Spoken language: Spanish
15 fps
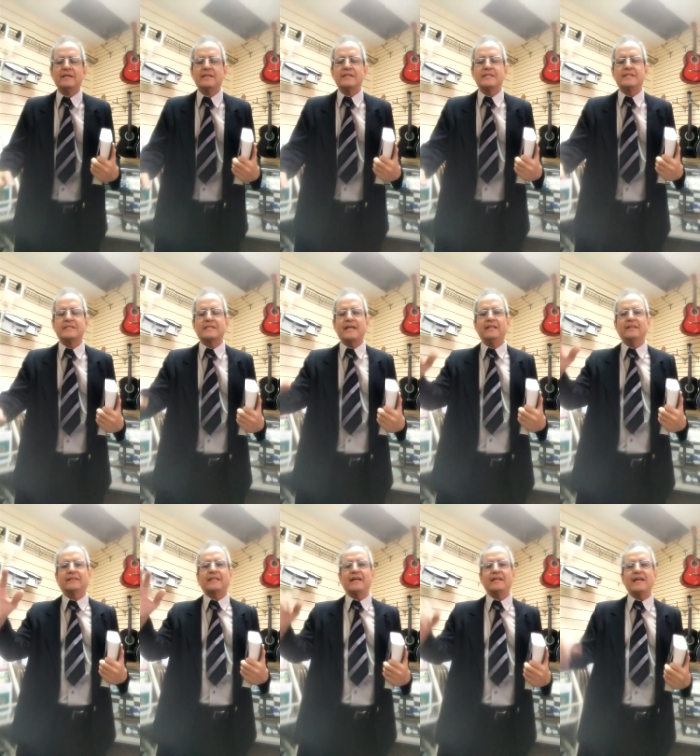
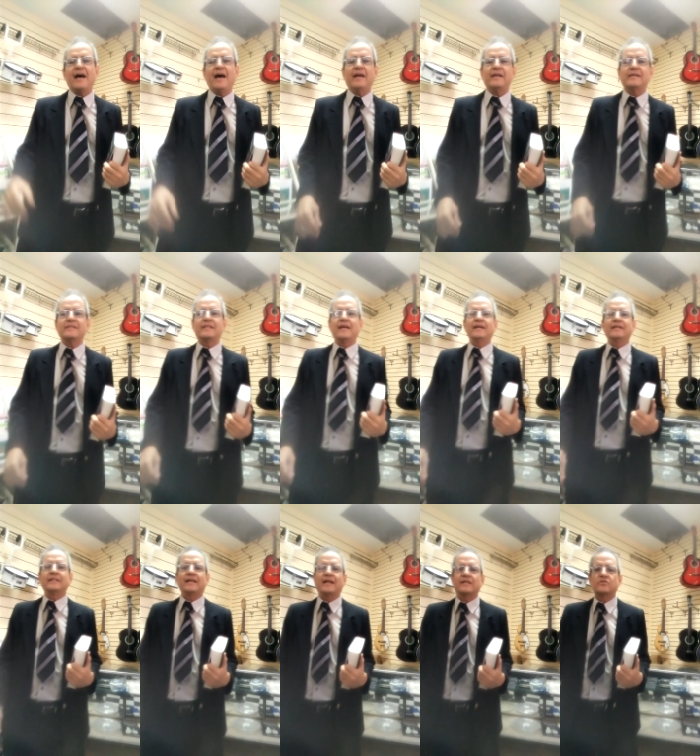centenares de
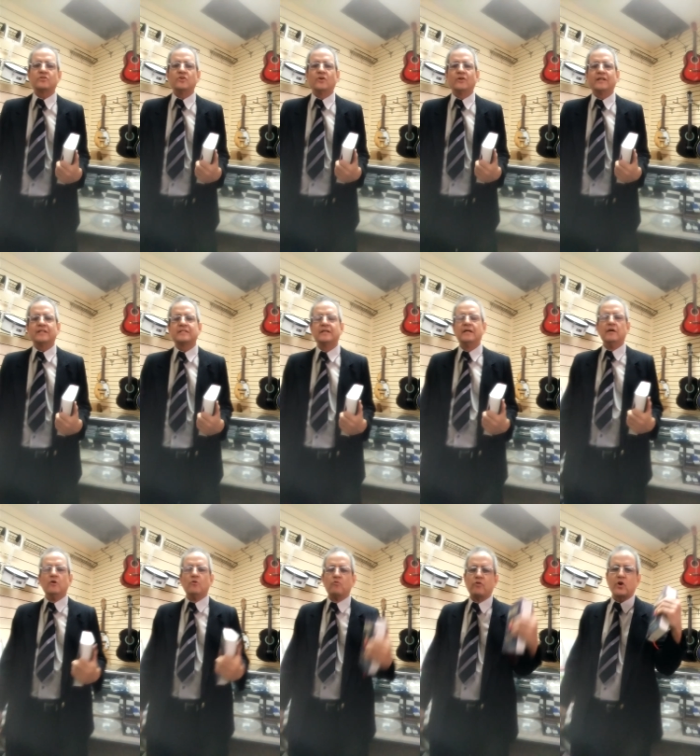generaciones
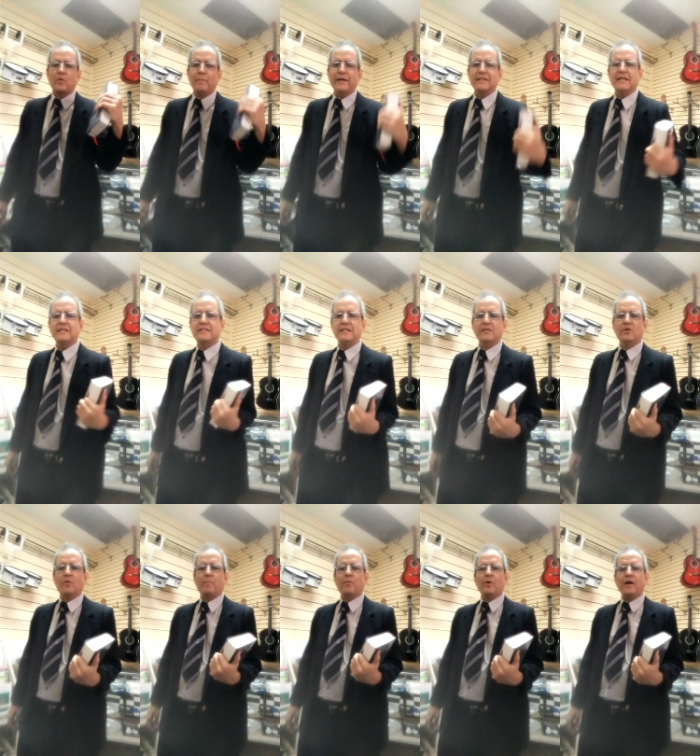fueron
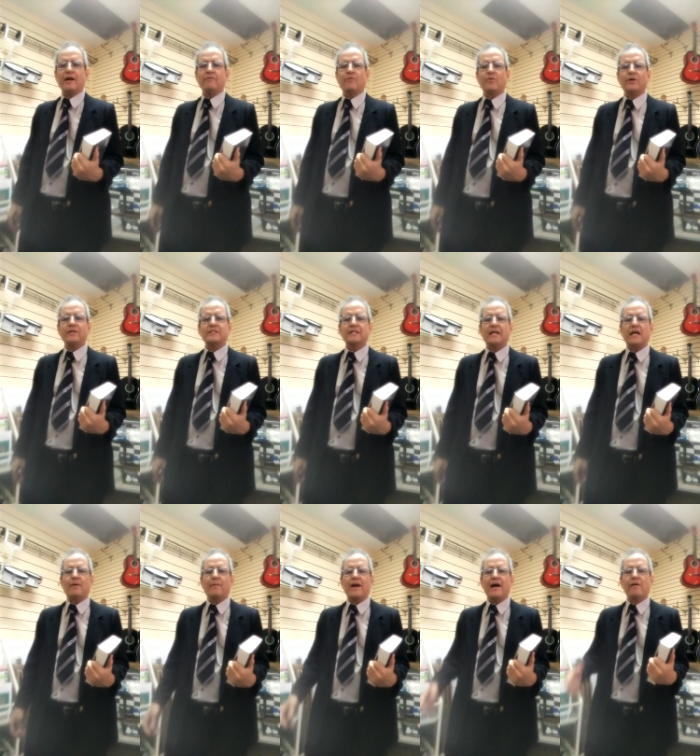bendecidos por la influencia de
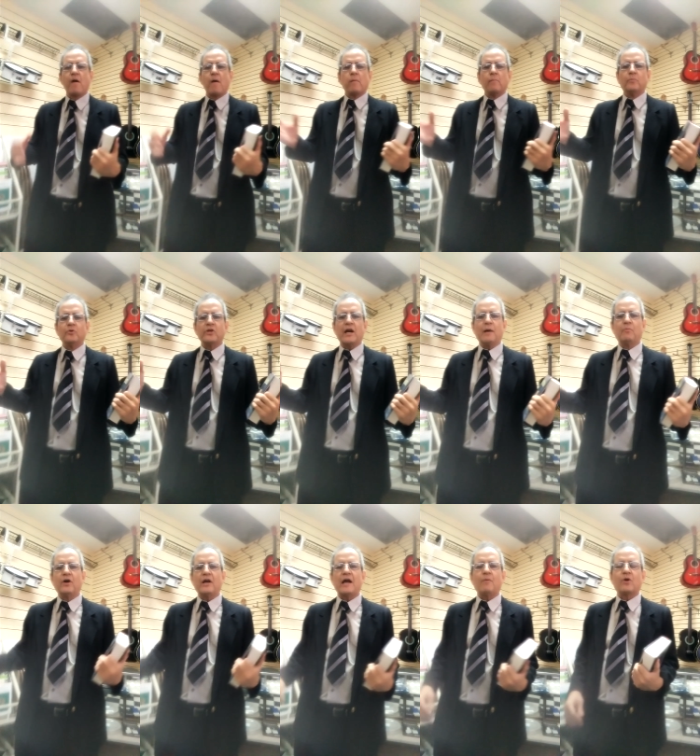Abraham.
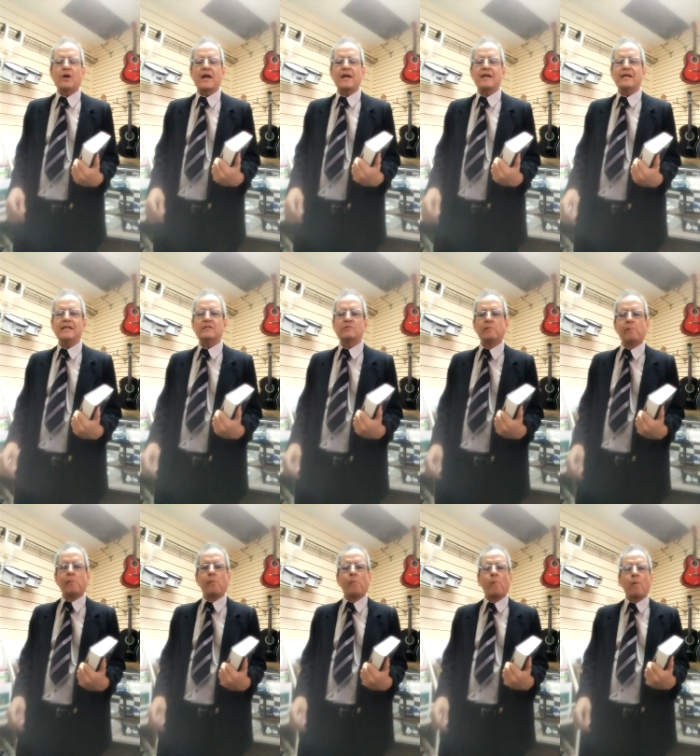Pudiéramos elaborar en eso.
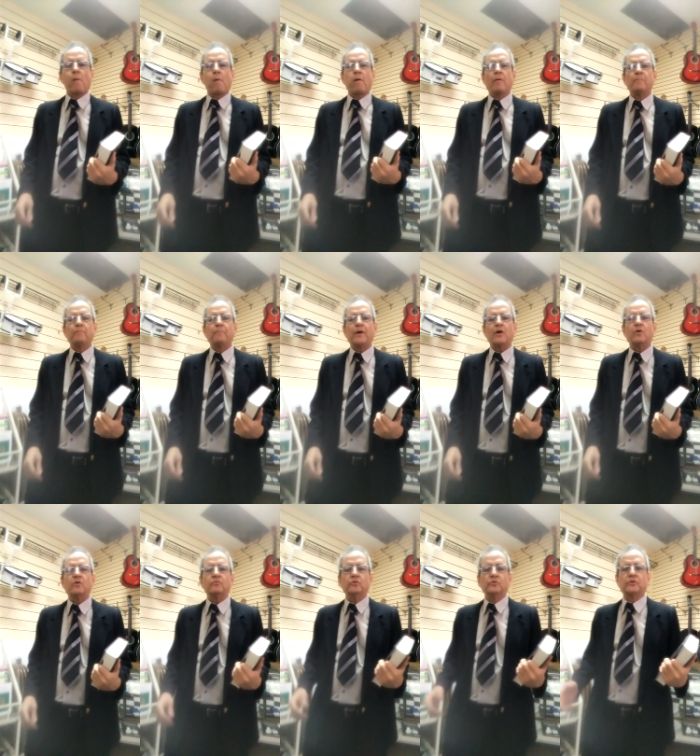
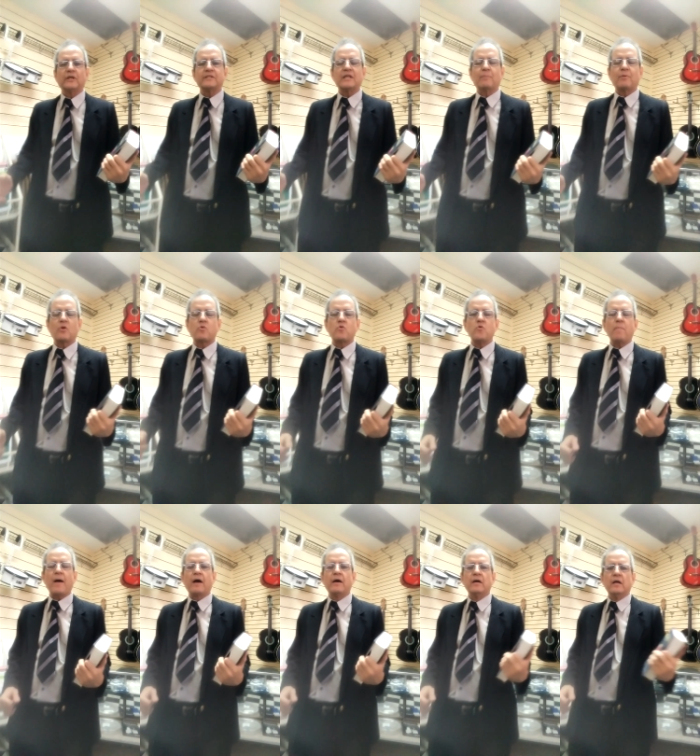Pero usted se
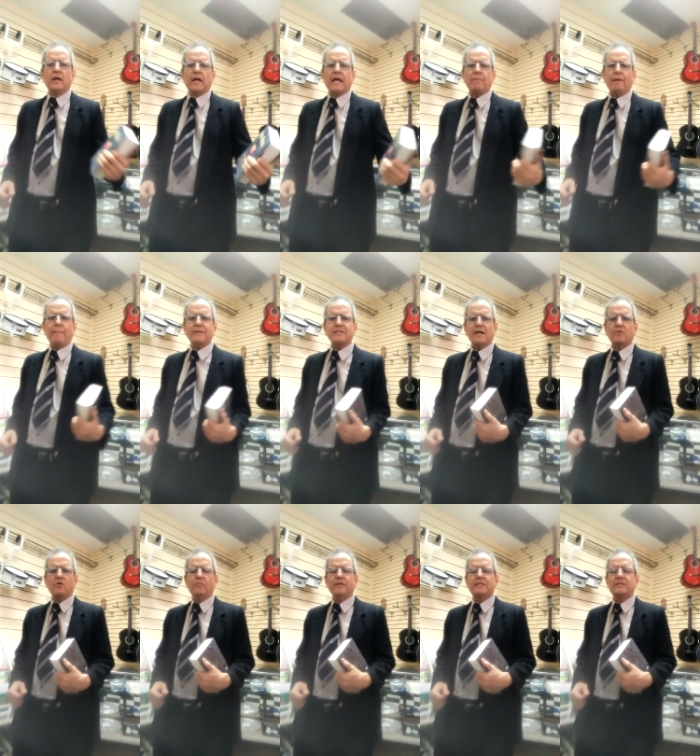preocupa, ¿qué va a pasar
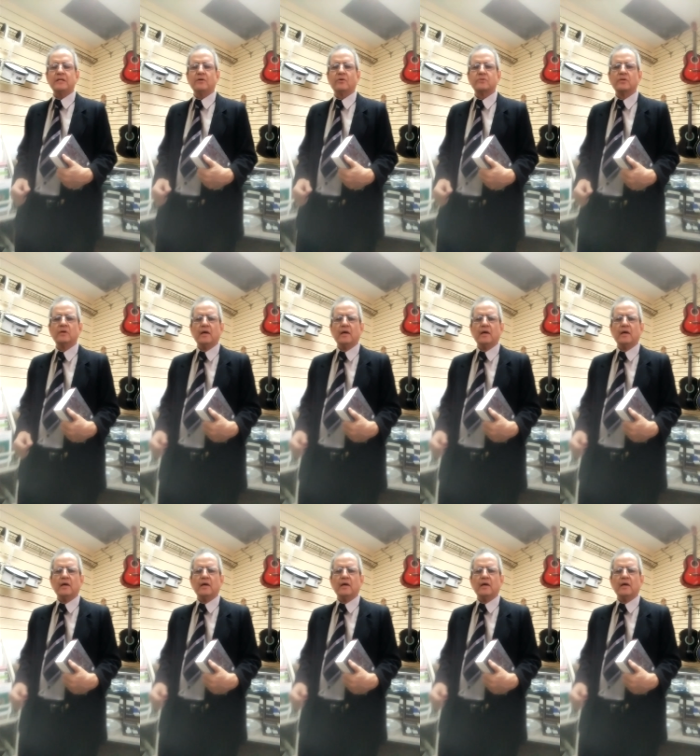con mis hijos?